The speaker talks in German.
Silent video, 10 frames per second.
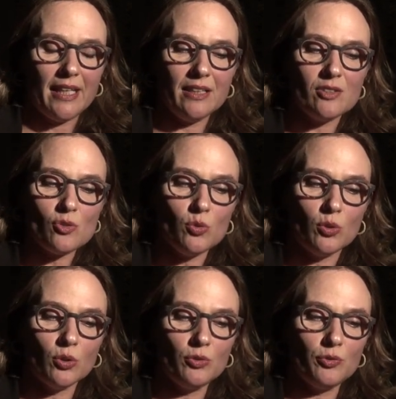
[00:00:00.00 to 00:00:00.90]
In
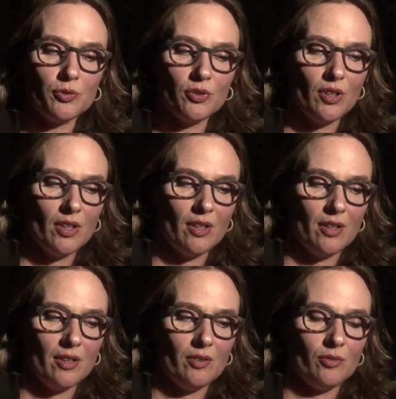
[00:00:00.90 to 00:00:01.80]
Zukunft
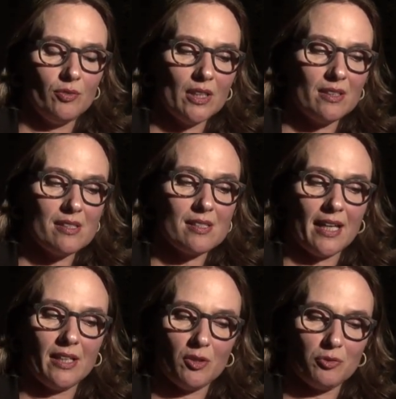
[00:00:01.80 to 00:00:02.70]
wird es
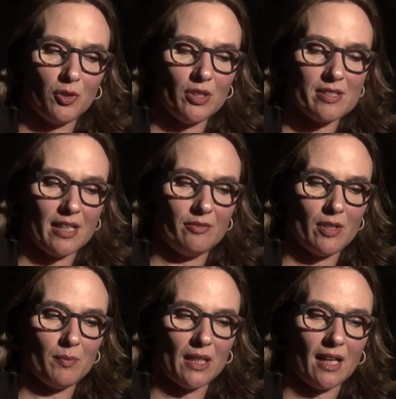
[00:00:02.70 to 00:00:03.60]
ein Erfolg sein,
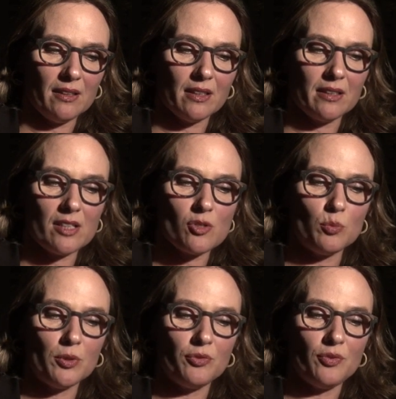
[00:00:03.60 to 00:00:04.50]
wenn man andere dazu
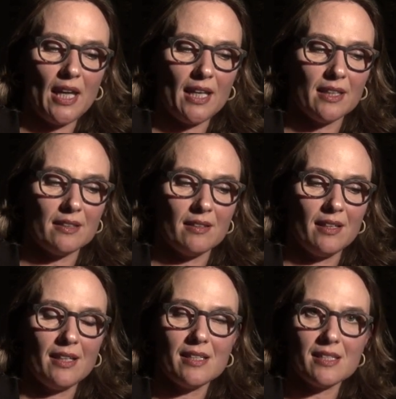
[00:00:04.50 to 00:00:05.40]
befähigt,
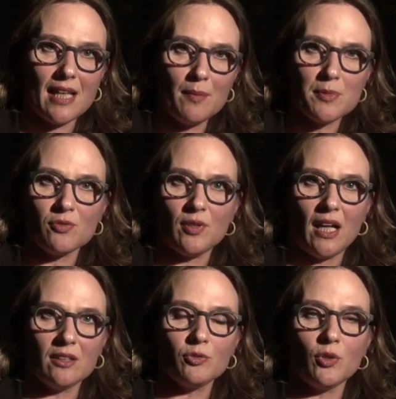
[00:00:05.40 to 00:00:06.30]

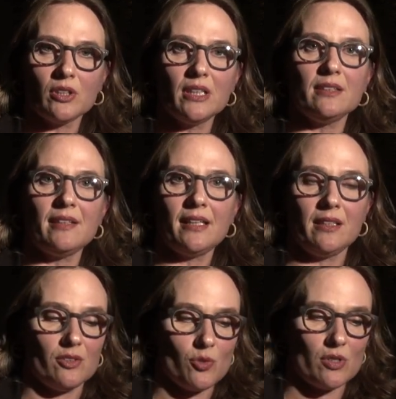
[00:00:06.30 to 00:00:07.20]
selbstverantwortlich
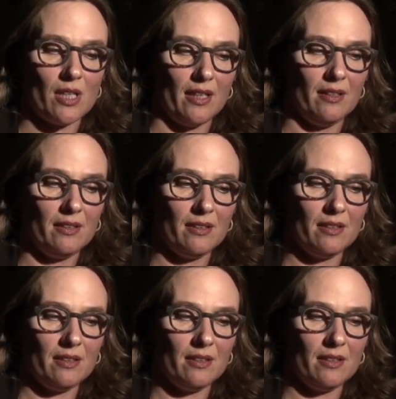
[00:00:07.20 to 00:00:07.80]
tätig zu sein.